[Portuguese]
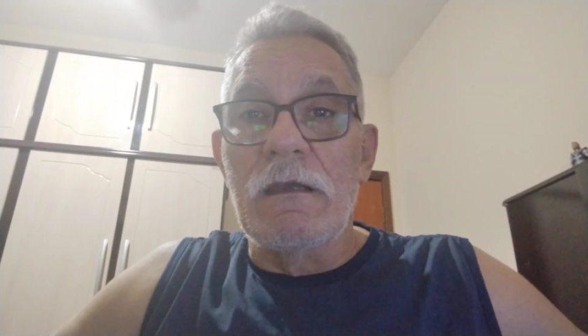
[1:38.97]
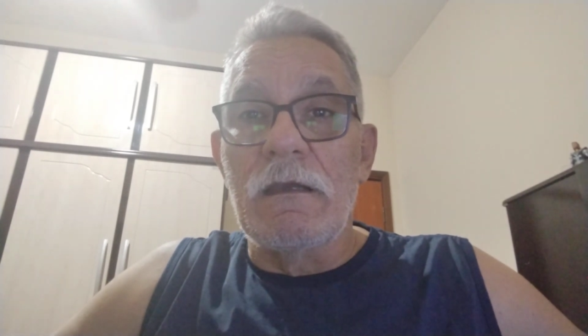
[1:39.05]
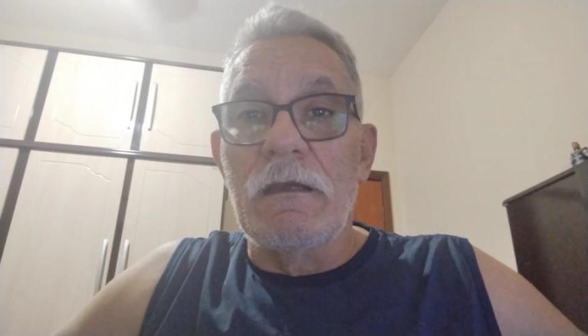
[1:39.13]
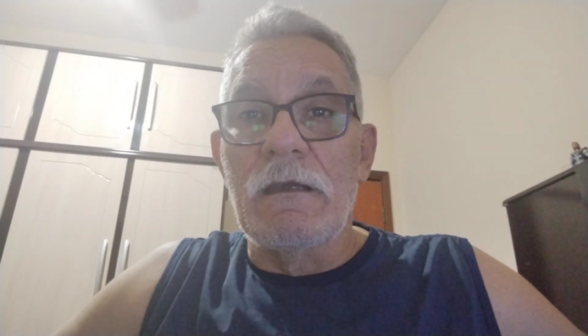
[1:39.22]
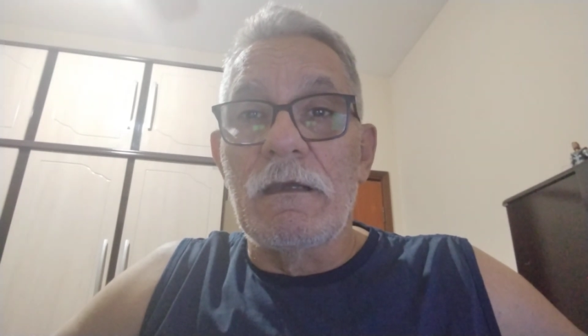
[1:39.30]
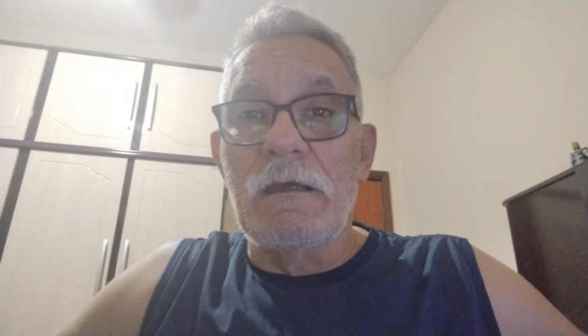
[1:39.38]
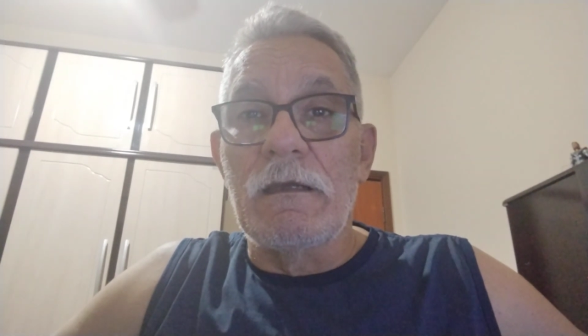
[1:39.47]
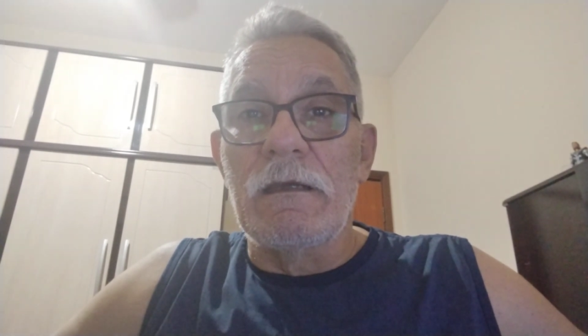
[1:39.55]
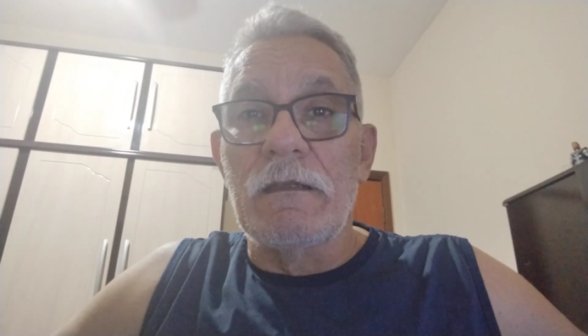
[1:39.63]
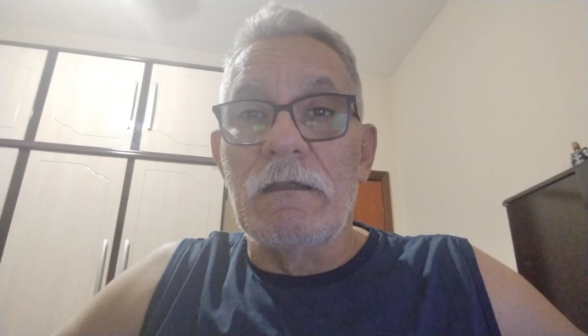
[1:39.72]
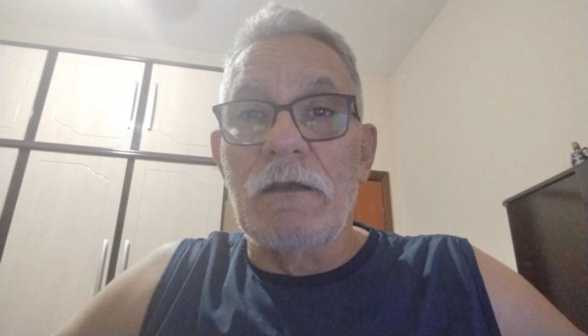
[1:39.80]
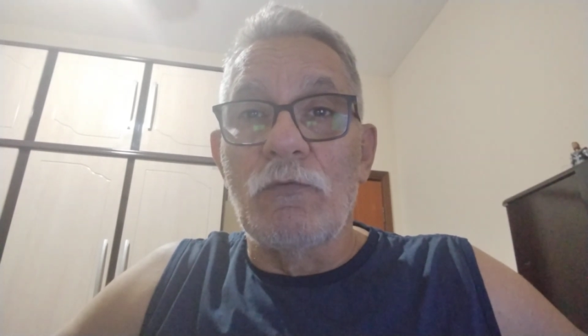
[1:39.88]

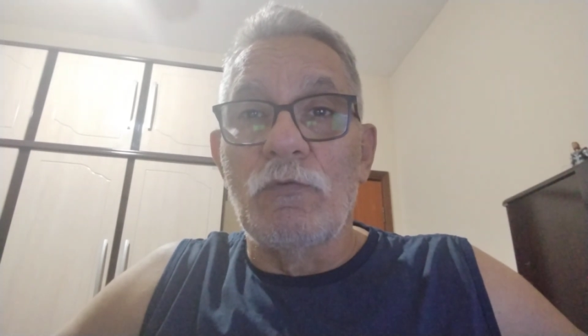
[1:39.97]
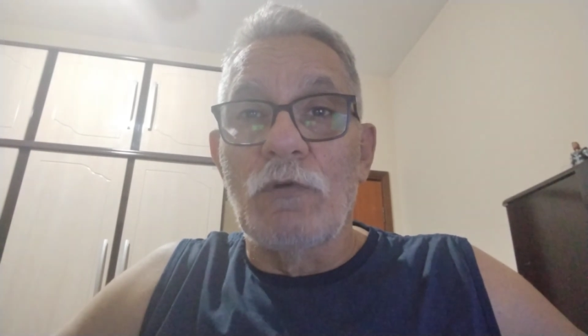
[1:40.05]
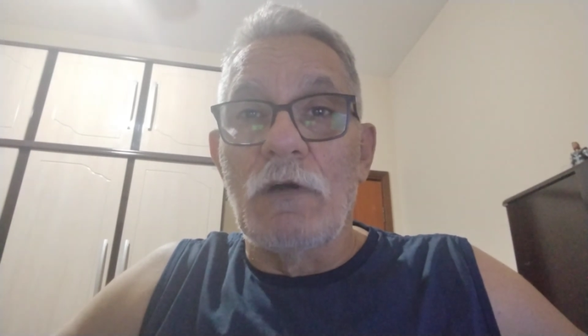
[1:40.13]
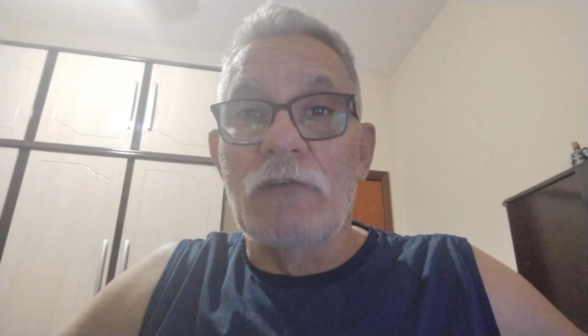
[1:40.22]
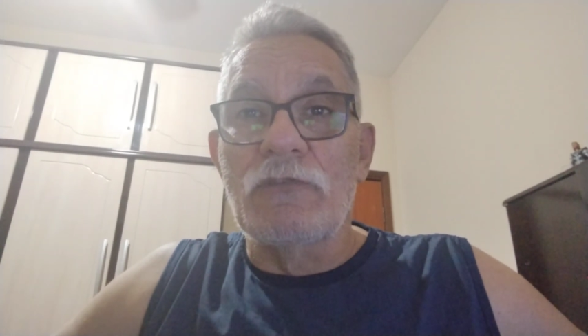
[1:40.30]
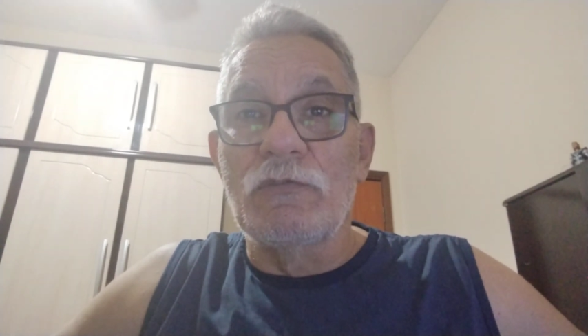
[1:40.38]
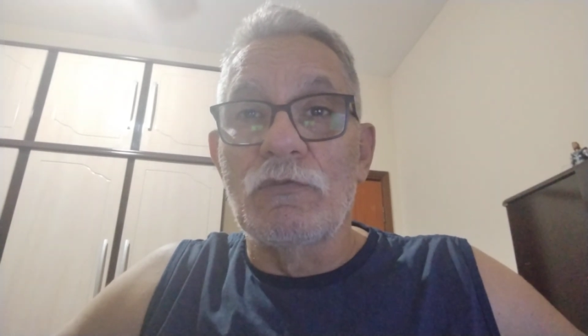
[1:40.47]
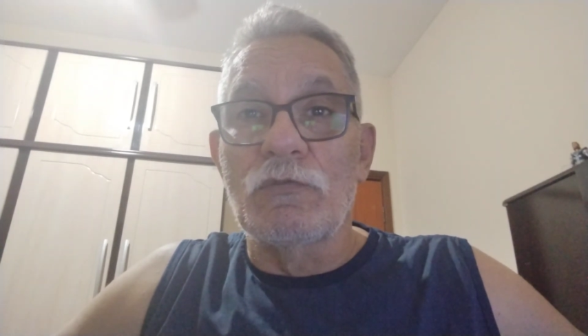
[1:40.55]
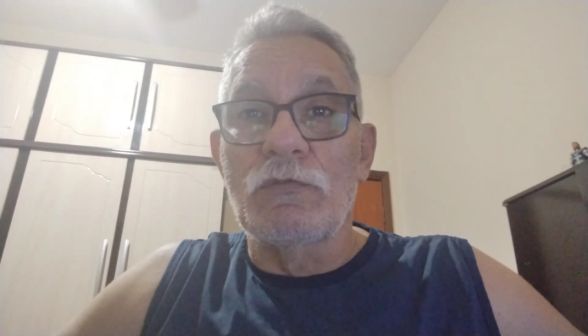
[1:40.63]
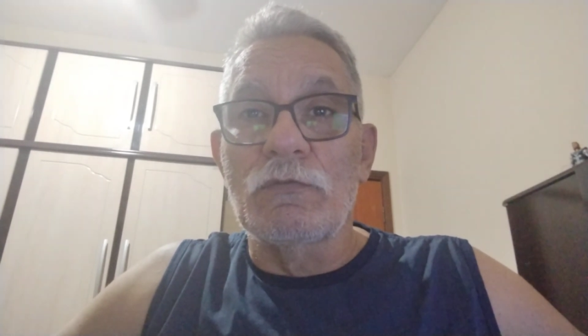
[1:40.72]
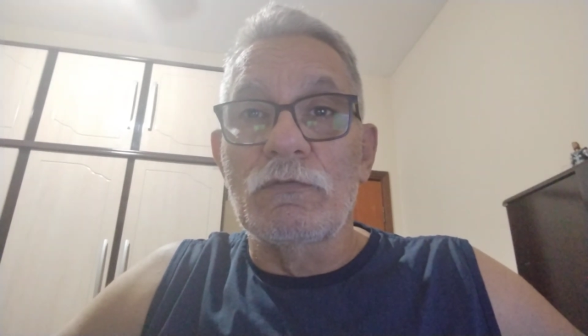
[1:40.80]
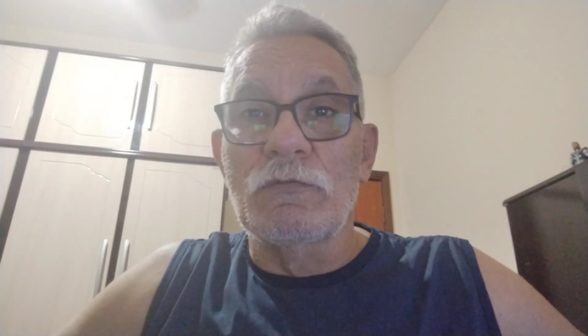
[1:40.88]
é, eh, o norte do,
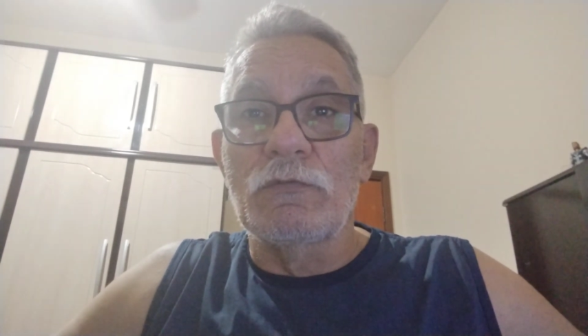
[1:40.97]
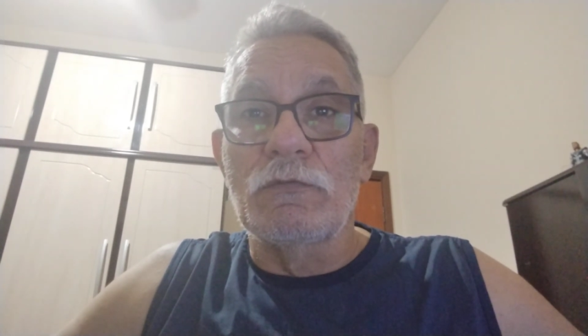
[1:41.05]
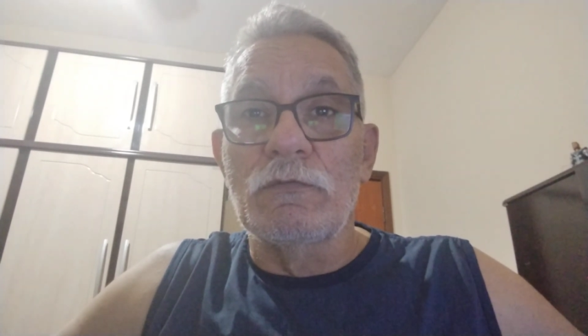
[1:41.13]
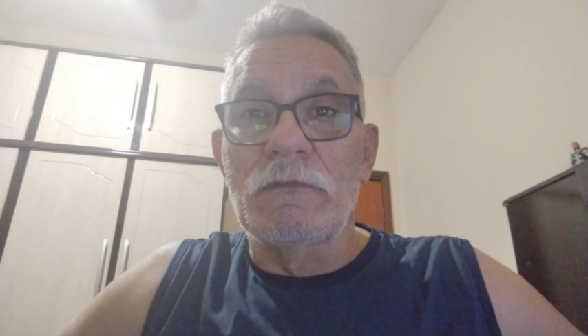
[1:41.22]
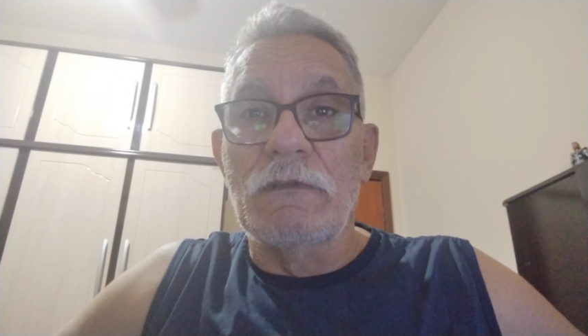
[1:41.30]
do,